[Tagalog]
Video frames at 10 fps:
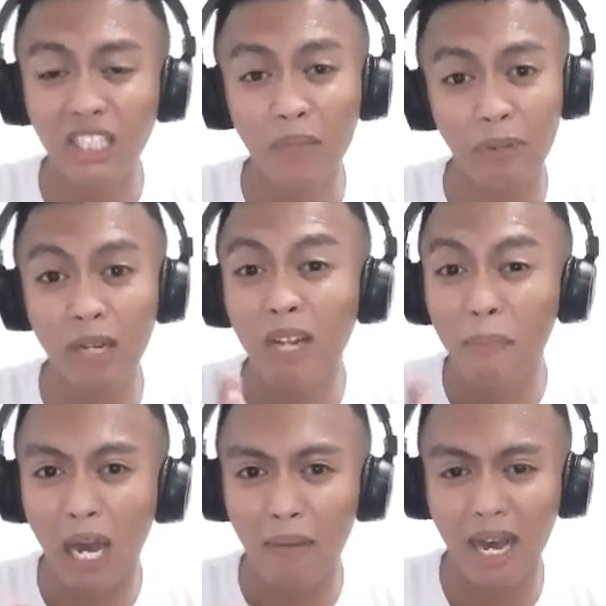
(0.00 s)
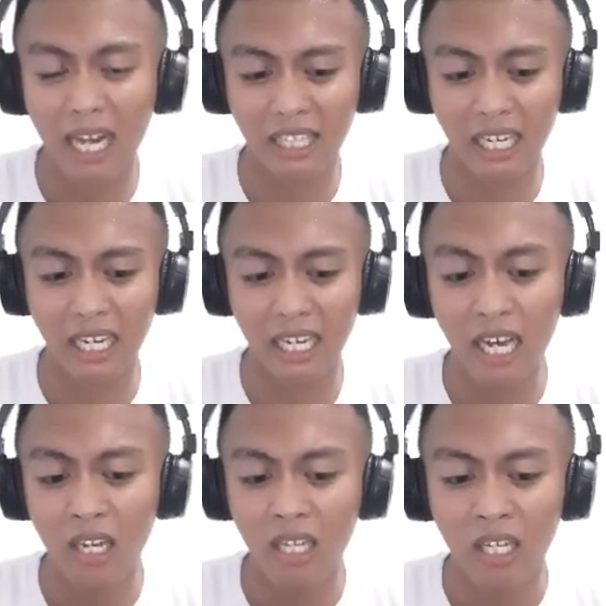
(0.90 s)
syempre, napakamahal
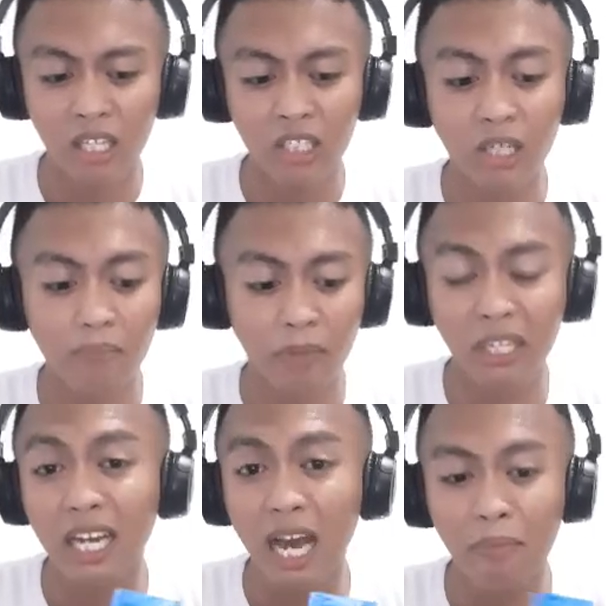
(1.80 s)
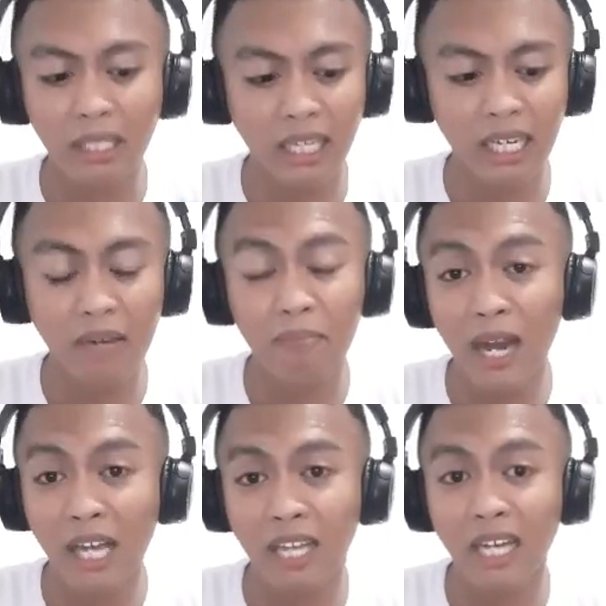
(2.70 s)
talaga. Syempre, gagamit ka ng
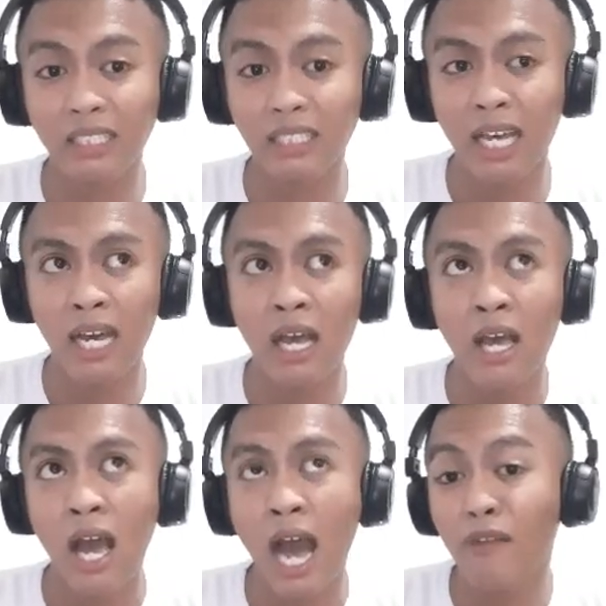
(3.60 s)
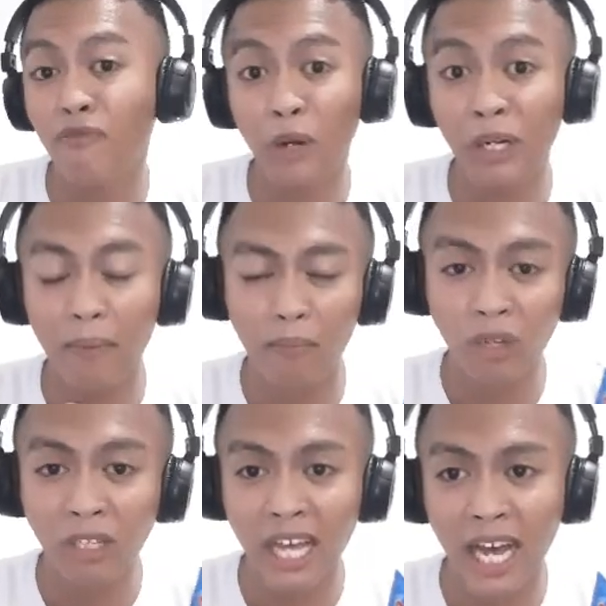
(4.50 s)
products na
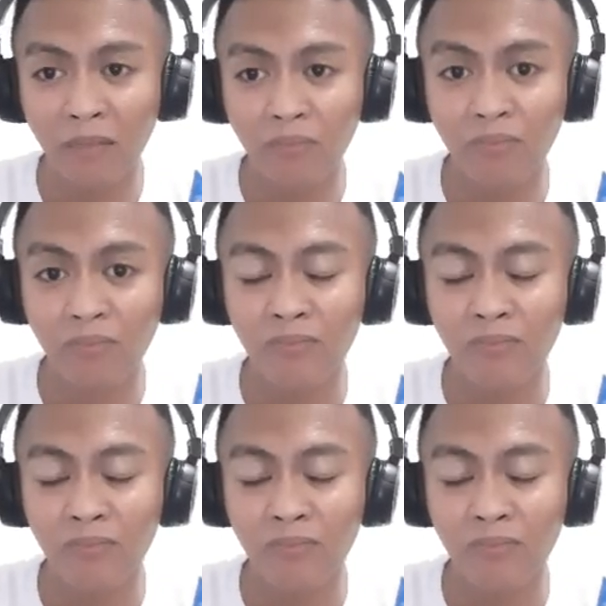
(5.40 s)
affordable na,